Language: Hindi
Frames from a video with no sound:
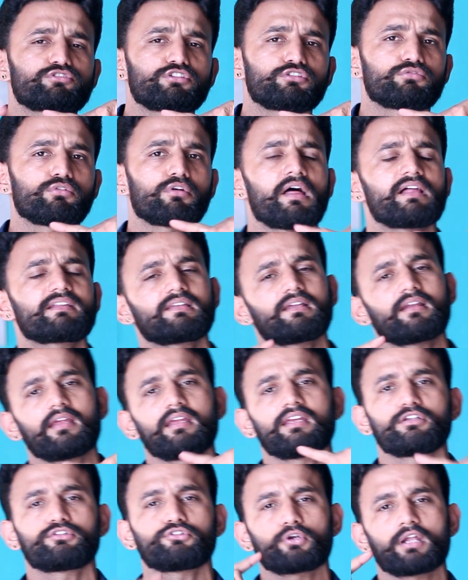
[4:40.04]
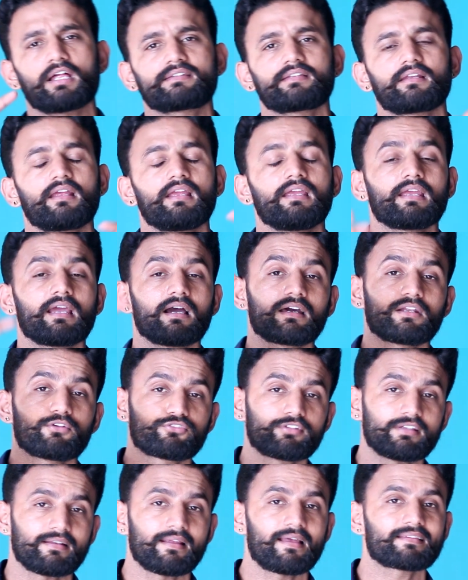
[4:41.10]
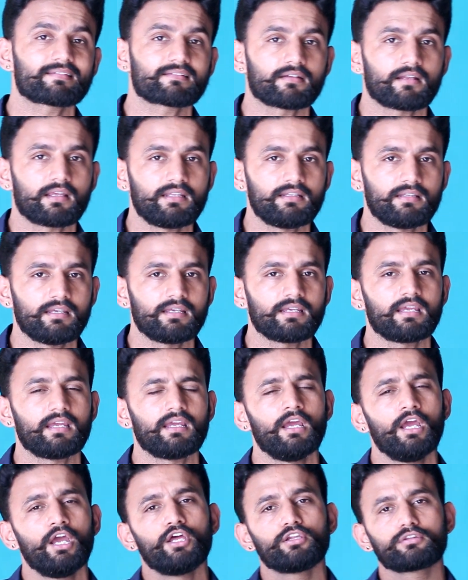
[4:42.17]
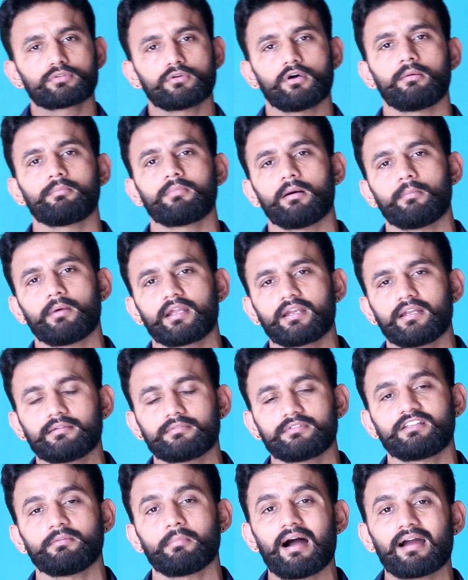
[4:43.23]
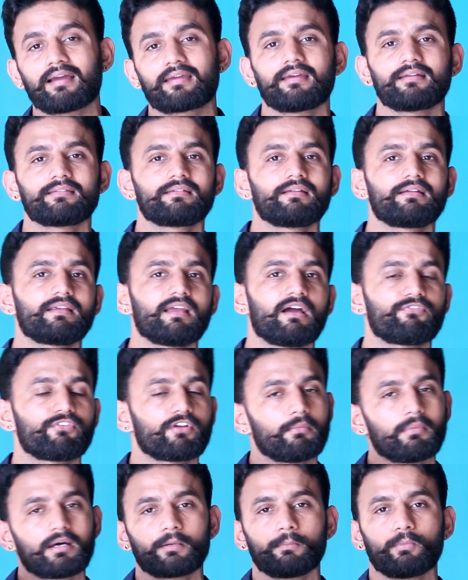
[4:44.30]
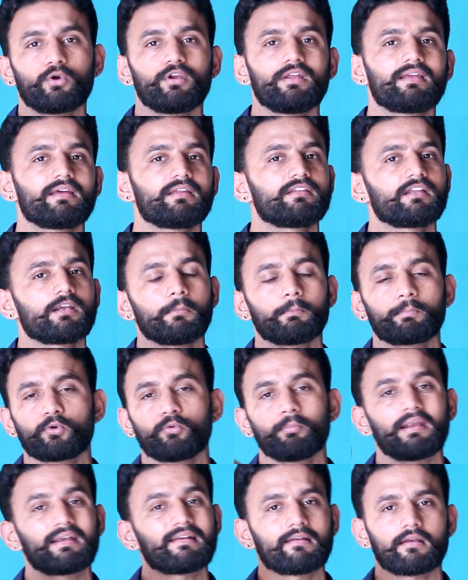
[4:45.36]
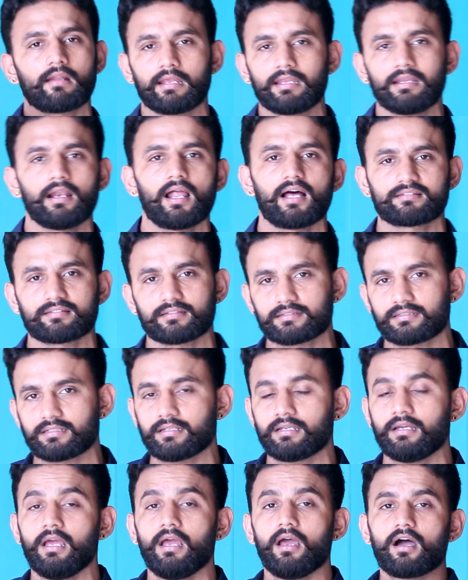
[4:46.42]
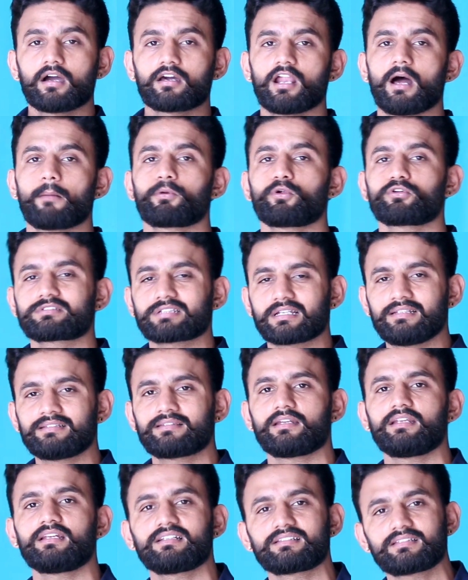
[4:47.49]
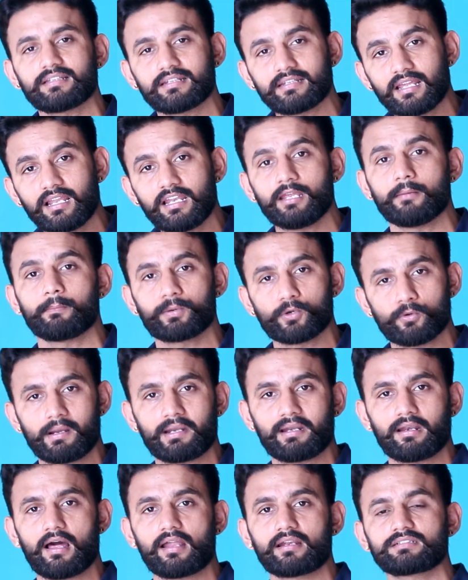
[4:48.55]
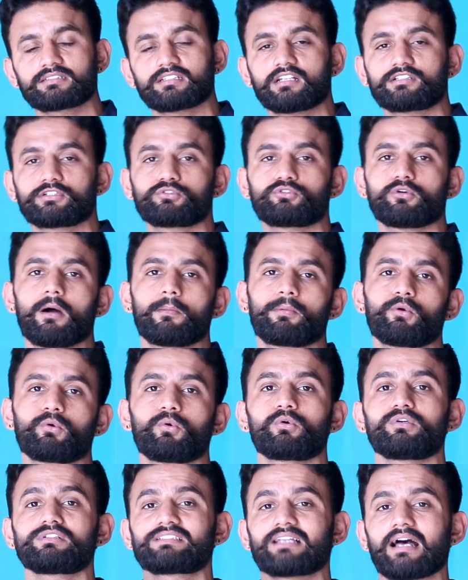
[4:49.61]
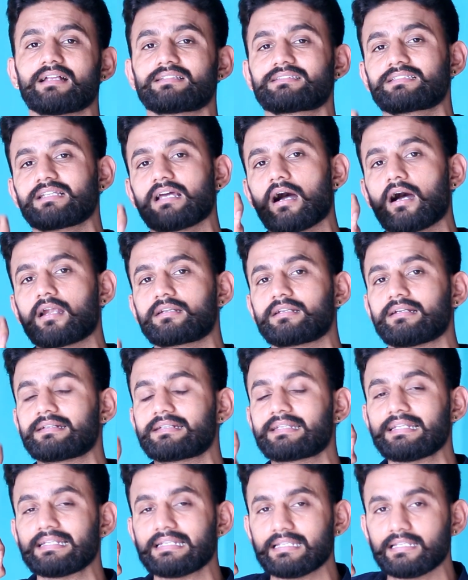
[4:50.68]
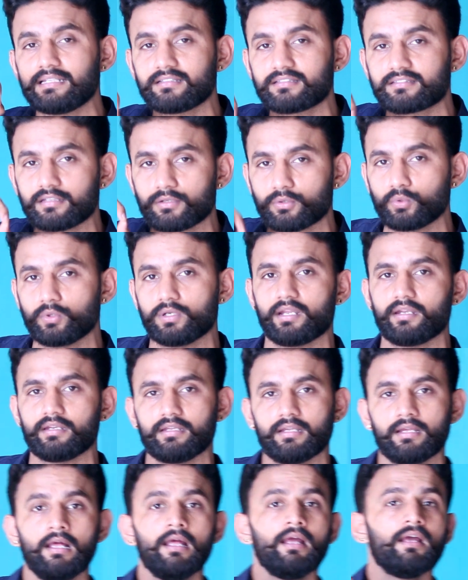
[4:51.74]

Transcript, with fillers: उसे दौड़ाते रहेंगे दौड़ाते रहेंगे अगर उसे रेस्ट नहीं देंगे तो हम हमारे दिमाग के अंदर या फिर हमारी बॉडी के अंदर इंप्रूवमेंट नहीं ला सकते अगर आप लोग सही तरीके से रियली इंप्रूवमेंट लाना चाहते हो तो आप लोगों को सात से आठ घंटे नींद जरूर लेनी है